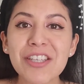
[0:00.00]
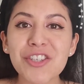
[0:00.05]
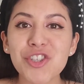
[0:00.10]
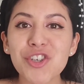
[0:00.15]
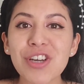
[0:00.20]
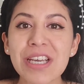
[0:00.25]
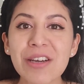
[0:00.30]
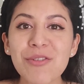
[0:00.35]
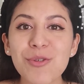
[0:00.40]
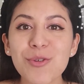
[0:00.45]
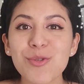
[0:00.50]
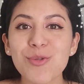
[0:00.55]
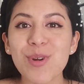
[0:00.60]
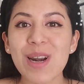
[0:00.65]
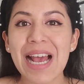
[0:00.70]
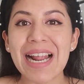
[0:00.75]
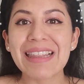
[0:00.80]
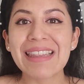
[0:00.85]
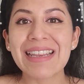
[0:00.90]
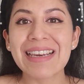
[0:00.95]
choque
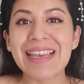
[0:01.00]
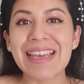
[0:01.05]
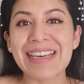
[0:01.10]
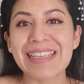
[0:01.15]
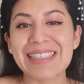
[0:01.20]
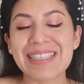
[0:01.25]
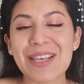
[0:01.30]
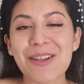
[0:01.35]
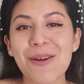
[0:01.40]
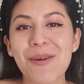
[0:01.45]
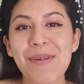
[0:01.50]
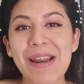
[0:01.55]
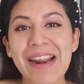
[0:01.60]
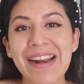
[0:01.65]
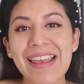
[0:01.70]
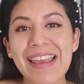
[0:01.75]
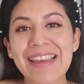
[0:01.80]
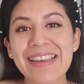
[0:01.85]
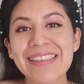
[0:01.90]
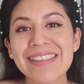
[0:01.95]
cultural del que les quiero hablar
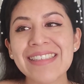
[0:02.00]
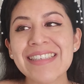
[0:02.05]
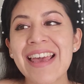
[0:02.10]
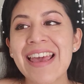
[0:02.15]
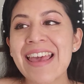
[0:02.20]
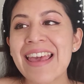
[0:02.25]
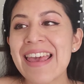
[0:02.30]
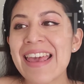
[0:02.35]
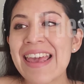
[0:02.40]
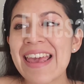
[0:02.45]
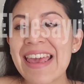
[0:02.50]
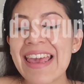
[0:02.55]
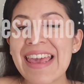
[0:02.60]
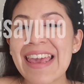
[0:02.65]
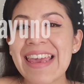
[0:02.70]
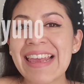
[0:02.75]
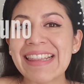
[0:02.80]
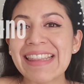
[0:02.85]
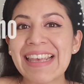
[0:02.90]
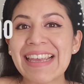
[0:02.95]
es
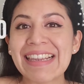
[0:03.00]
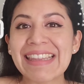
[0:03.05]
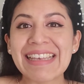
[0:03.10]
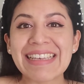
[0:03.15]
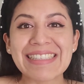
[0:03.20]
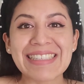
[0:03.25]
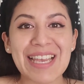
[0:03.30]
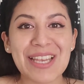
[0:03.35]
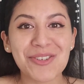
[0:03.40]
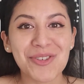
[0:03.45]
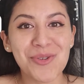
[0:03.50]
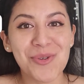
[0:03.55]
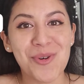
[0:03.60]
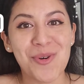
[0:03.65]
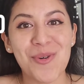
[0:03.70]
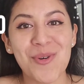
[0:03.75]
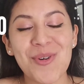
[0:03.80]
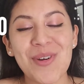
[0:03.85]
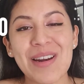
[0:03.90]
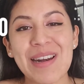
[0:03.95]
el del
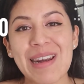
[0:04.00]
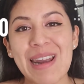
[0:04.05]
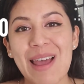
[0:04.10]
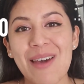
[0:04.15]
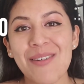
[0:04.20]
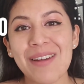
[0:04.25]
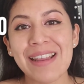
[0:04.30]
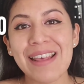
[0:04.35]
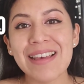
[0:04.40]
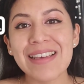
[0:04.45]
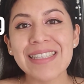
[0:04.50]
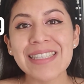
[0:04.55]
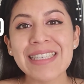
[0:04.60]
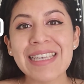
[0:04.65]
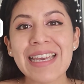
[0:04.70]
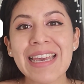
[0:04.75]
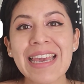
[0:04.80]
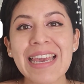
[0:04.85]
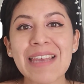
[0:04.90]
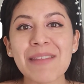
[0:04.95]
desayuno. La verdad es
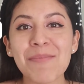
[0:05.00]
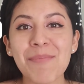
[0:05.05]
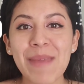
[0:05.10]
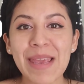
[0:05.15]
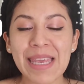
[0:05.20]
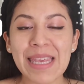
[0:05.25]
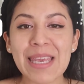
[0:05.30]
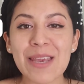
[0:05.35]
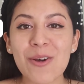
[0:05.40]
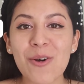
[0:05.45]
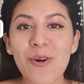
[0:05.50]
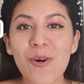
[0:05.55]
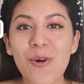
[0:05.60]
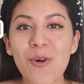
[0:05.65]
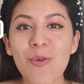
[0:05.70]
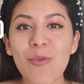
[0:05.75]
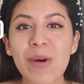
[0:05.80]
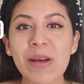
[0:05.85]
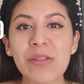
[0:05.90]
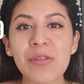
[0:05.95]
que en
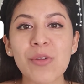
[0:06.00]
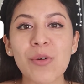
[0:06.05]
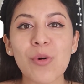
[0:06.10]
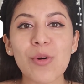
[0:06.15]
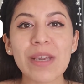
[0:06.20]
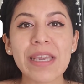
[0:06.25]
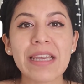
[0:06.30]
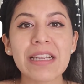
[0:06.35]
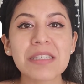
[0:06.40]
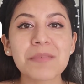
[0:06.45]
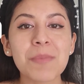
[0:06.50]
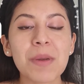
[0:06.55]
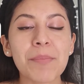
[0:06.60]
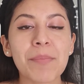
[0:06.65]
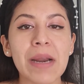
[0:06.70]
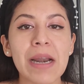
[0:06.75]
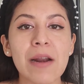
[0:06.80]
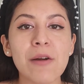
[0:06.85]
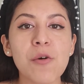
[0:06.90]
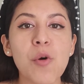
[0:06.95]
México, cuando quieres
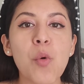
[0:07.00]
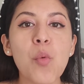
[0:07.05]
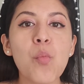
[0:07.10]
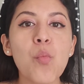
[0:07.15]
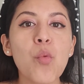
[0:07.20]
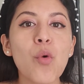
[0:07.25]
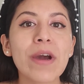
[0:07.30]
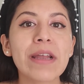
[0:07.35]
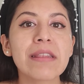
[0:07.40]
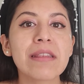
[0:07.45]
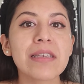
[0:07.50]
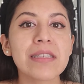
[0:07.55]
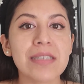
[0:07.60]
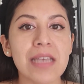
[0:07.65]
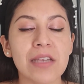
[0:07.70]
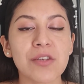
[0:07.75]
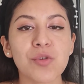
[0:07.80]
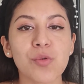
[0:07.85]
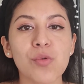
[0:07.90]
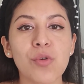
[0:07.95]
preparar un buen
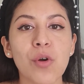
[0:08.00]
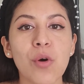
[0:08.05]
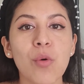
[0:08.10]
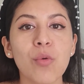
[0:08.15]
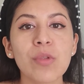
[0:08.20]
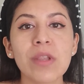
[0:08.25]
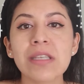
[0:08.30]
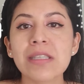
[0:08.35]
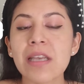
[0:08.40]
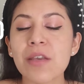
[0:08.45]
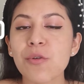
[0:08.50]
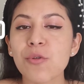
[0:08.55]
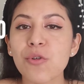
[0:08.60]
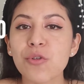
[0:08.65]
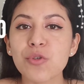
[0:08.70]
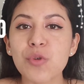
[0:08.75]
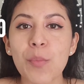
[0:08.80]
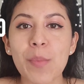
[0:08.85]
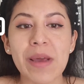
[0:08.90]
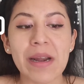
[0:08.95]
desayuno, un desayuno
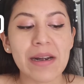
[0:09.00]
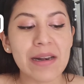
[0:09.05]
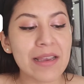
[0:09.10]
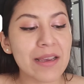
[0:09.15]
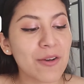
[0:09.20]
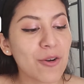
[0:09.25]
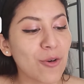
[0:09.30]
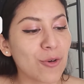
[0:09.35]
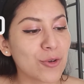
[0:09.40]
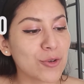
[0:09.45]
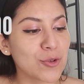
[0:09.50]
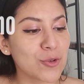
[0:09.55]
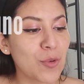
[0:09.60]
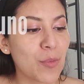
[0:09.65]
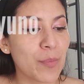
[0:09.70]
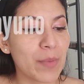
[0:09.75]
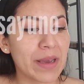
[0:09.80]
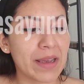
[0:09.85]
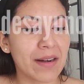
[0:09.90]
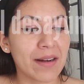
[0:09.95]
súper rico,
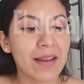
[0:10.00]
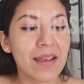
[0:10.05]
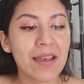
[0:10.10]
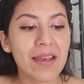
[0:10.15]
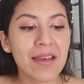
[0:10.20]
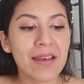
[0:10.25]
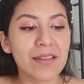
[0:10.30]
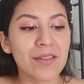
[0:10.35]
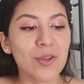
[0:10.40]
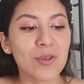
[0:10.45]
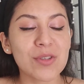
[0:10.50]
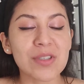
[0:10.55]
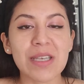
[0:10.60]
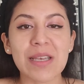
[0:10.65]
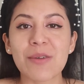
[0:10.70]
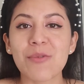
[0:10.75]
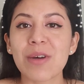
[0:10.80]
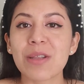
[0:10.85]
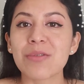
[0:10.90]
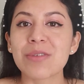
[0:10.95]
súper, no
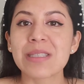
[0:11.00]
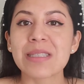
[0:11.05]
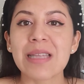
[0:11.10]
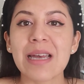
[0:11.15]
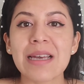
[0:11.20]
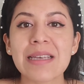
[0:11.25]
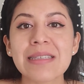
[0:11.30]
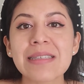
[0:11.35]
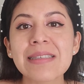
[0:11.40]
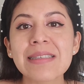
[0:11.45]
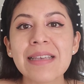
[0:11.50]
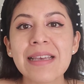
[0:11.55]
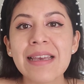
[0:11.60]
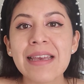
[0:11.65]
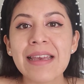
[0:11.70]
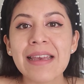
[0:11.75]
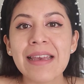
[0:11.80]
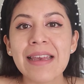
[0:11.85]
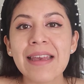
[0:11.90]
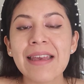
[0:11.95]
sé, cuando estás
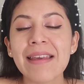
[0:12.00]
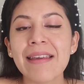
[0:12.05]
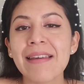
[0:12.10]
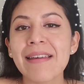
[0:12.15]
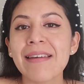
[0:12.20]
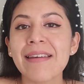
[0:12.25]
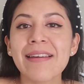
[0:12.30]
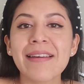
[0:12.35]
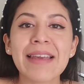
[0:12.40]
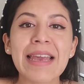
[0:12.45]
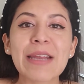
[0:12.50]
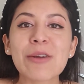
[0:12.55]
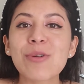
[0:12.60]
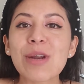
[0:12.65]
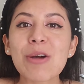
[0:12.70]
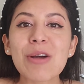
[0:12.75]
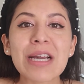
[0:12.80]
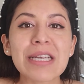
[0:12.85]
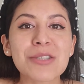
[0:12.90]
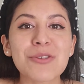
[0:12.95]
eh, en
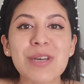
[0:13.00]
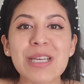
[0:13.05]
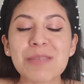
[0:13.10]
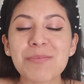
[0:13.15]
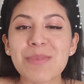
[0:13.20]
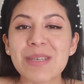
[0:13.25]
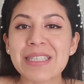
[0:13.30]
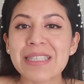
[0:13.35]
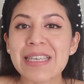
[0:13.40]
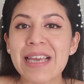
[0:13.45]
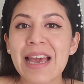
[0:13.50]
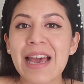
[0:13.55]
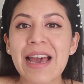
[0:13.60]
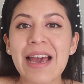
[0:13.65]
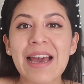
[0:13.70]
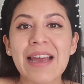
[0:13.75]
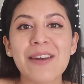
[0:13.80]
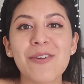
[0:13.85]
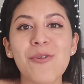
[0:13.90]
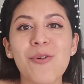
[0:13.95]
una ocasión
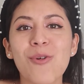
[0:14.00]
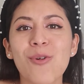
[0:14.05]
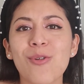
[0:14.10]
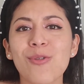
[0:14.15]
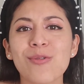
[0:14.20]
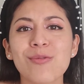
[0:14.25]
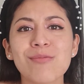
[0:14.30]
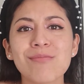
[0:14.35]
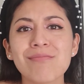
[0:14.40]
especial o